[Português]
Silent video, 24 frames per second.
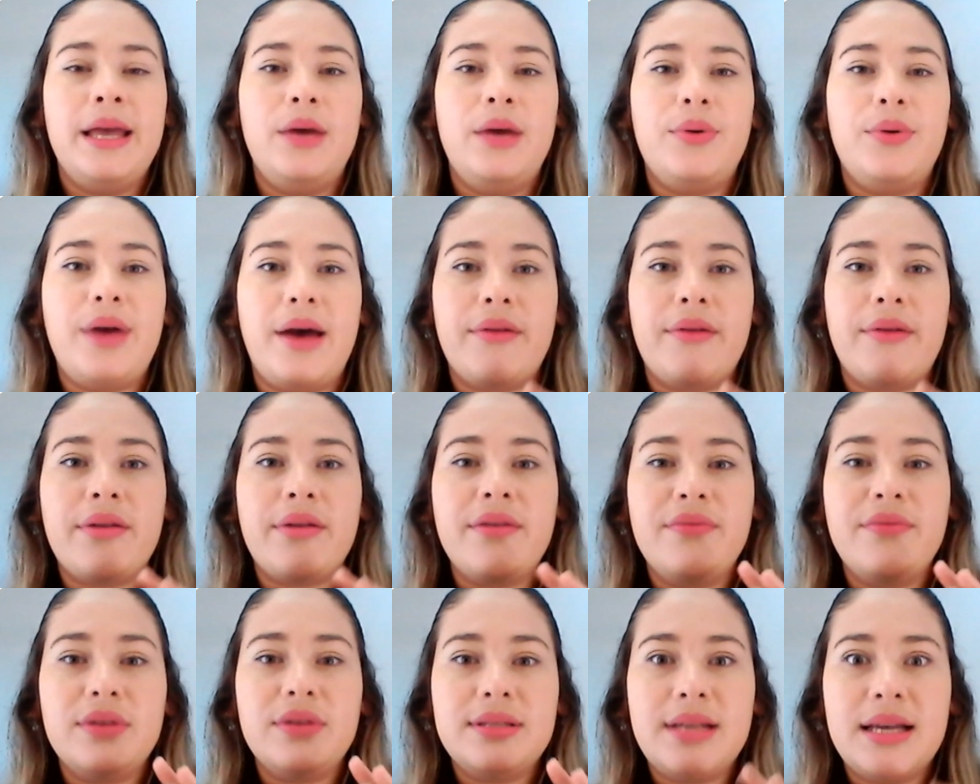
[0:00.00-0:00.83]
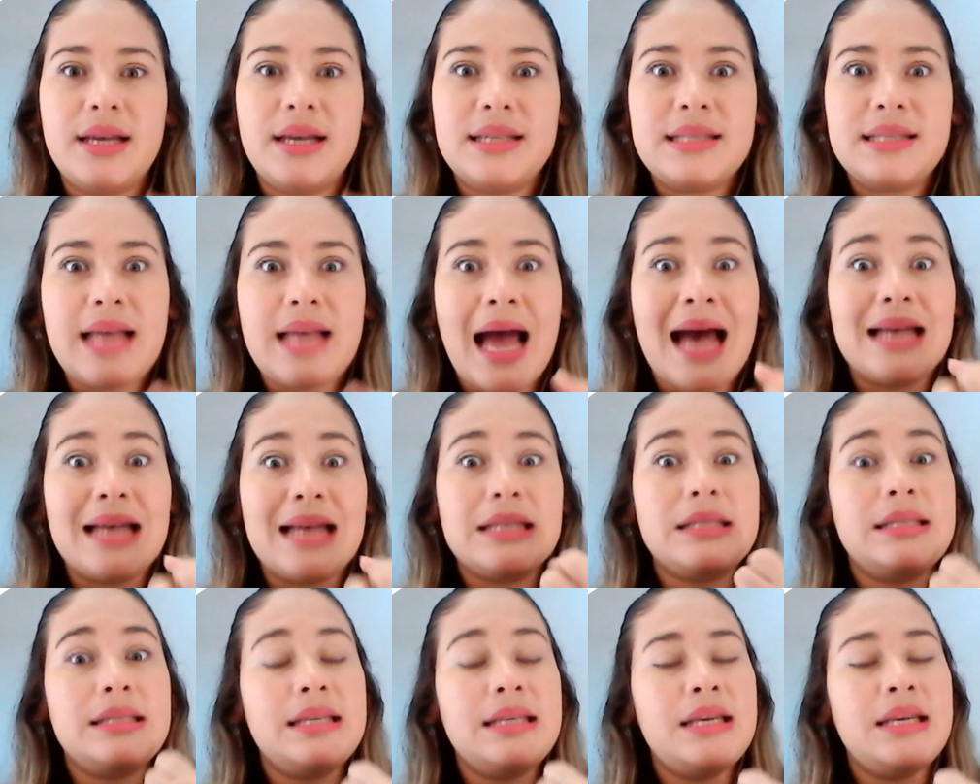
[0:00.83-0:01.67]
Eu quero que vocês
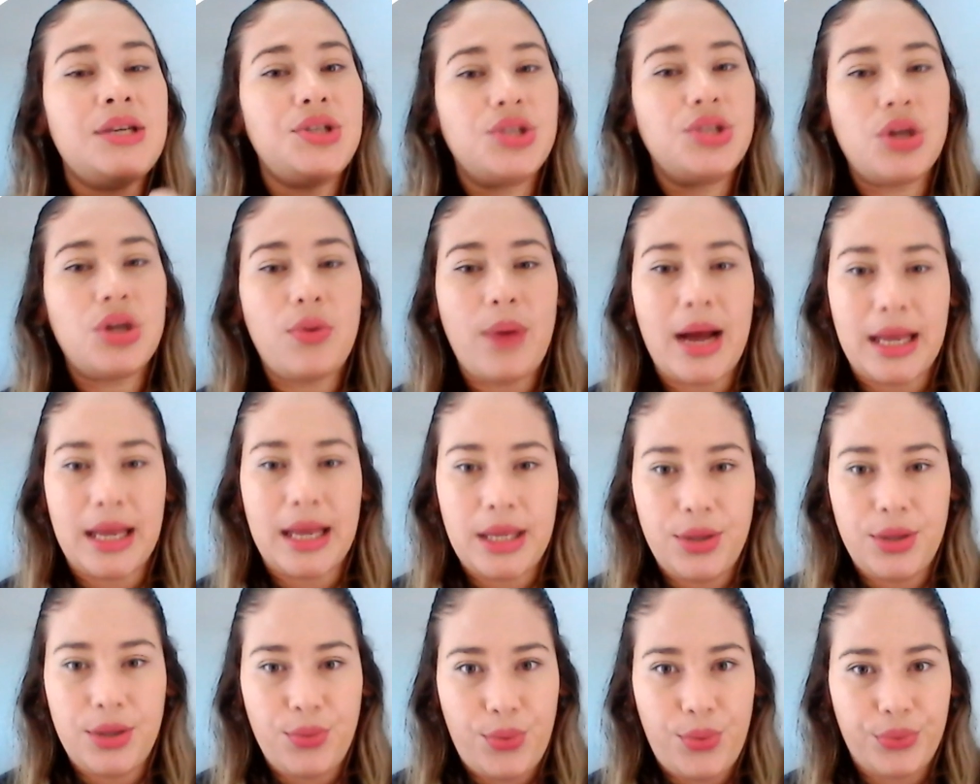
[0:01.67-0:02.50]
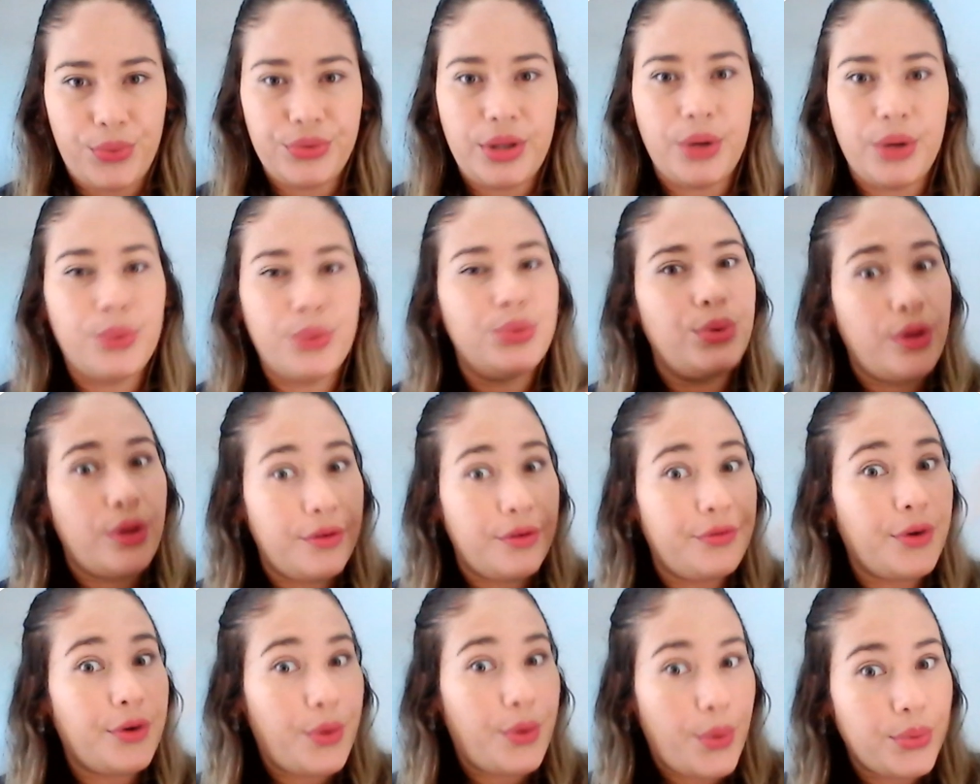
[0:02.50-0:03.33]
assistam aqui o conteúdo,
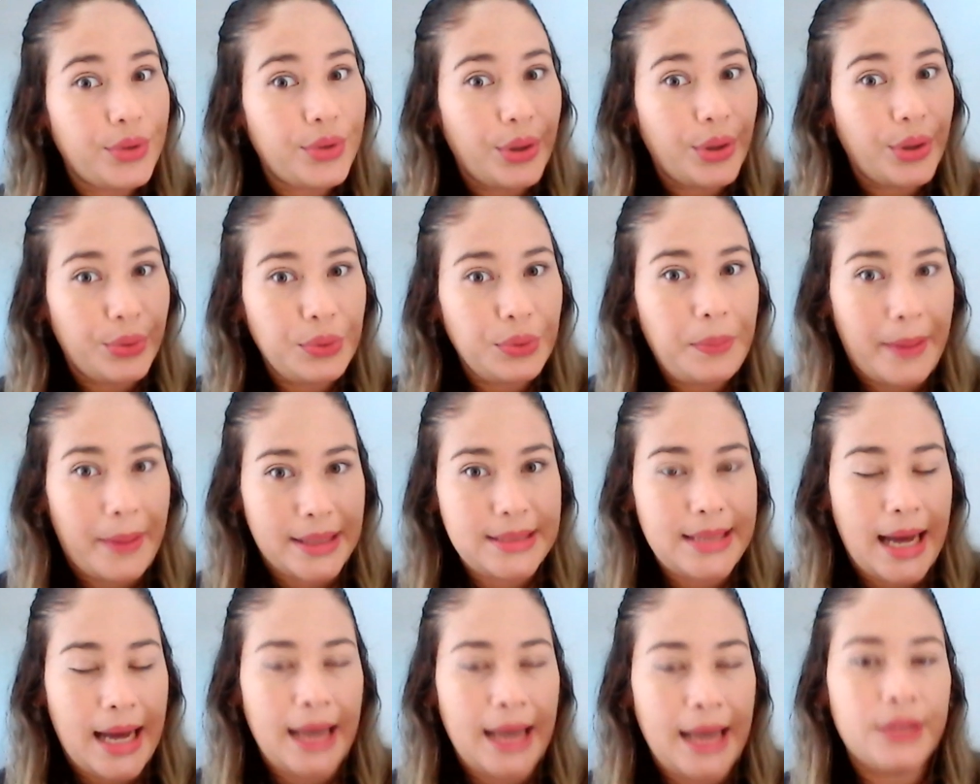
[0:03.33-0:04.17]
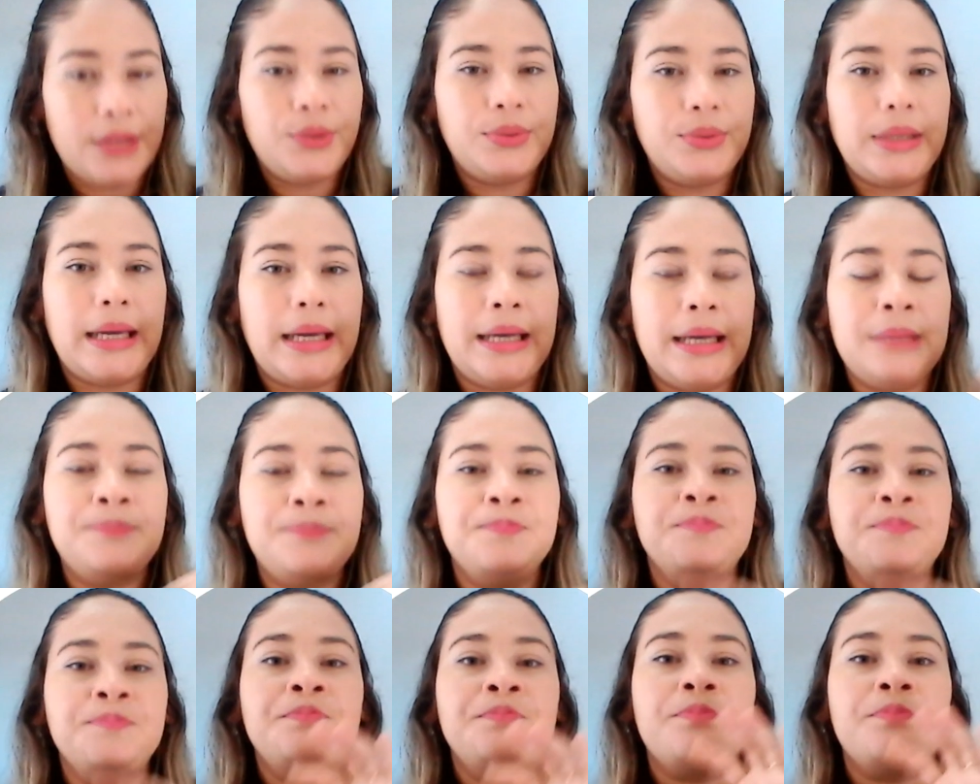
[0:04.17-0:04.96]
que foi o conteúdo passado, né?